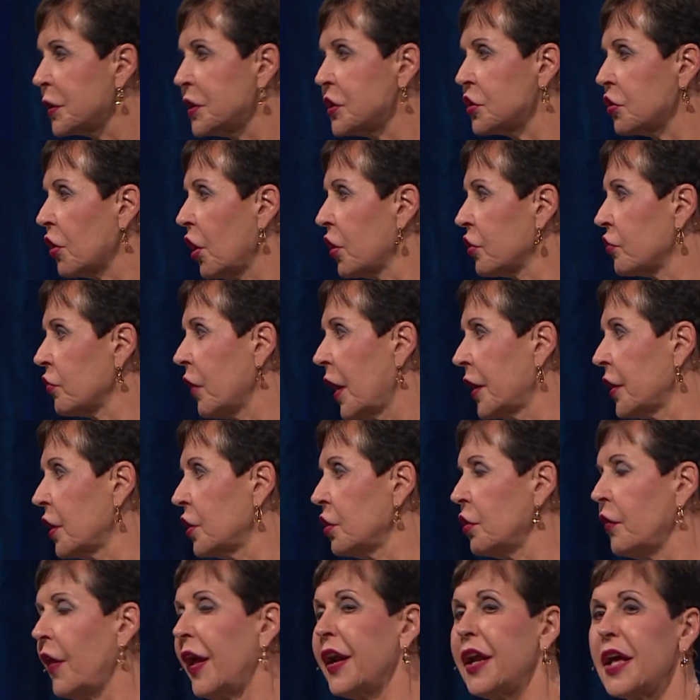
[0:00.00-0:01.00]
Jak tylko
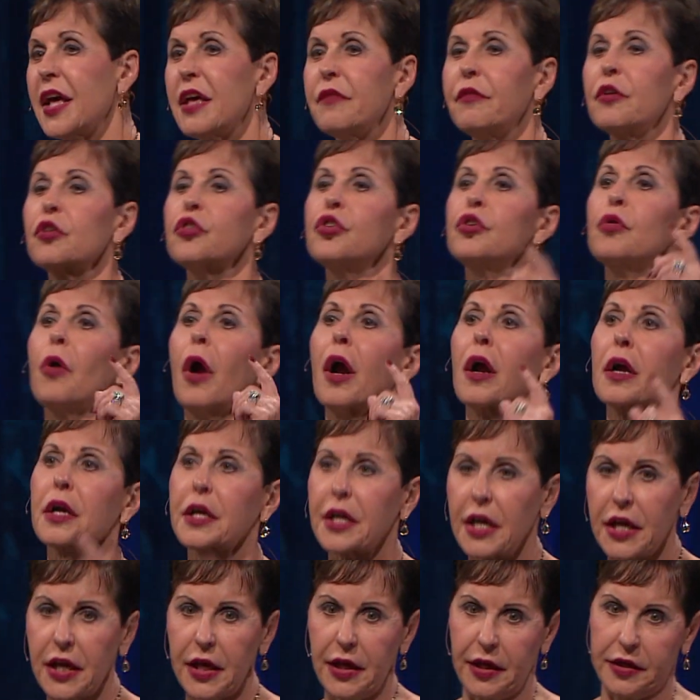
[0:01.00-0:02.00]
zaczynamy to robić,
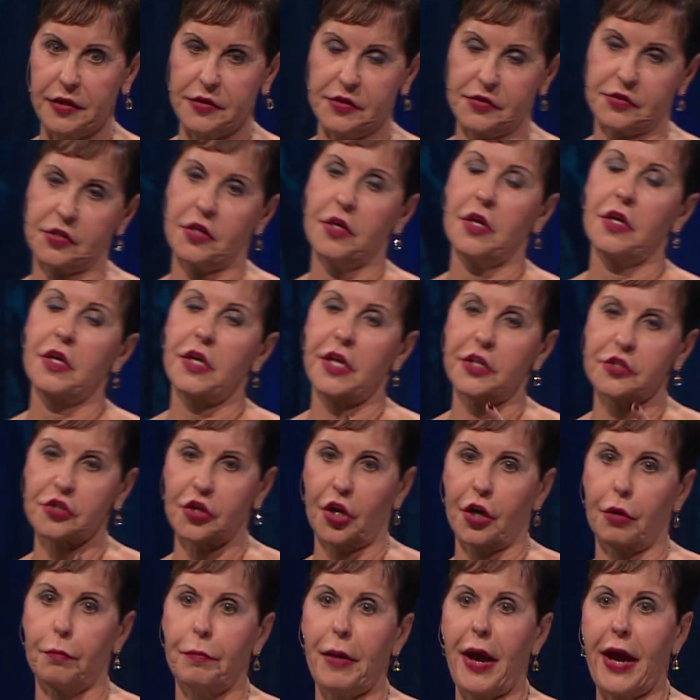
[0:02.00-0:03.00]

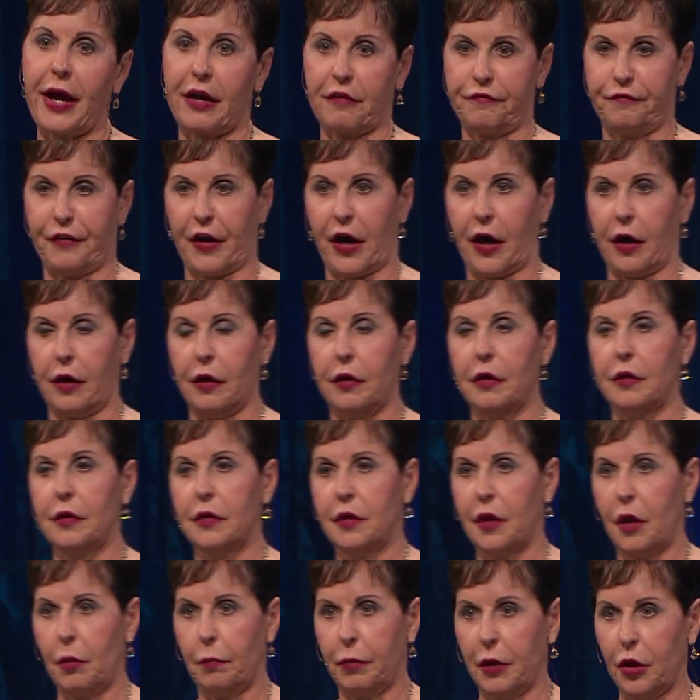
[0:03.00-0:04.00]
nawet wobec naszych
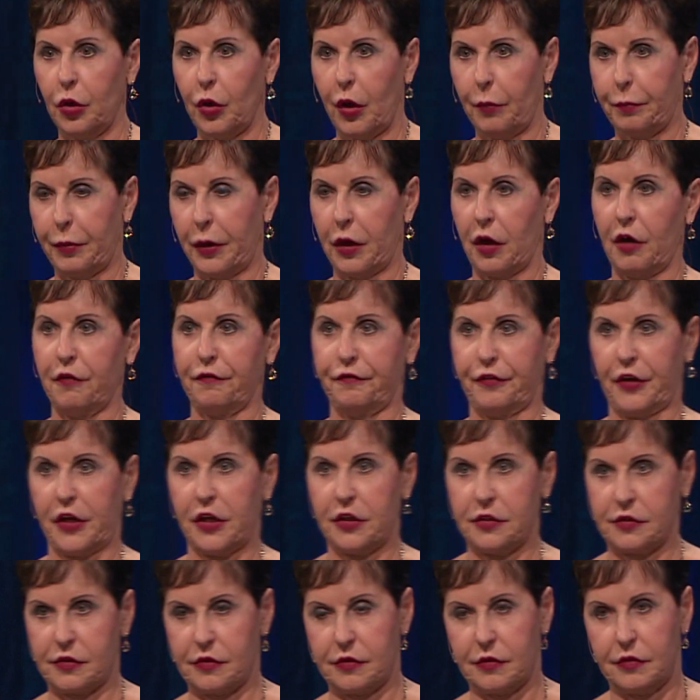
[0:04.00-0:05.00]
dzieci,
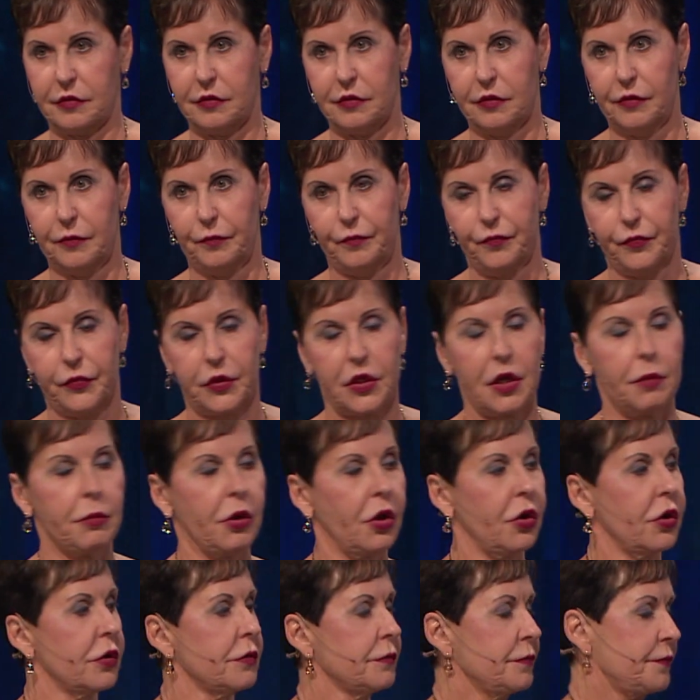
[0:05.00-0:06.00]
obróci się to
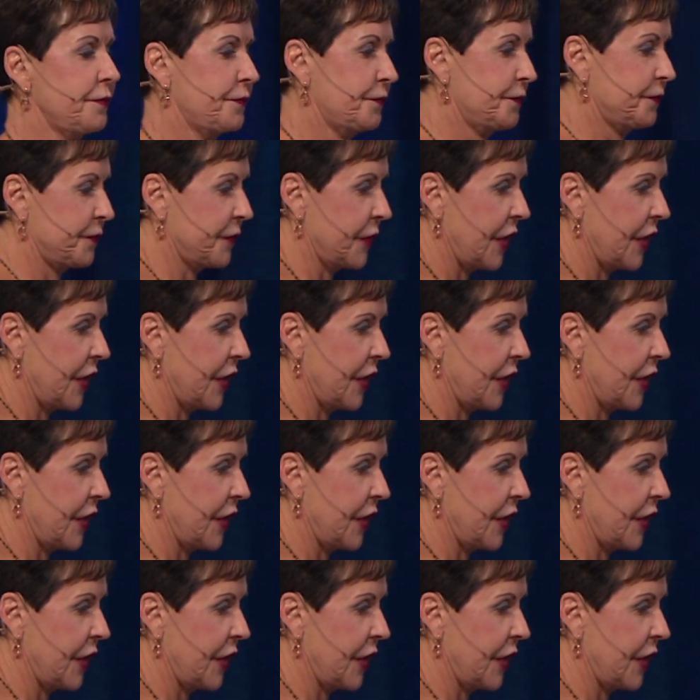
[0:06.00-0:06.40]
przeciwko nam.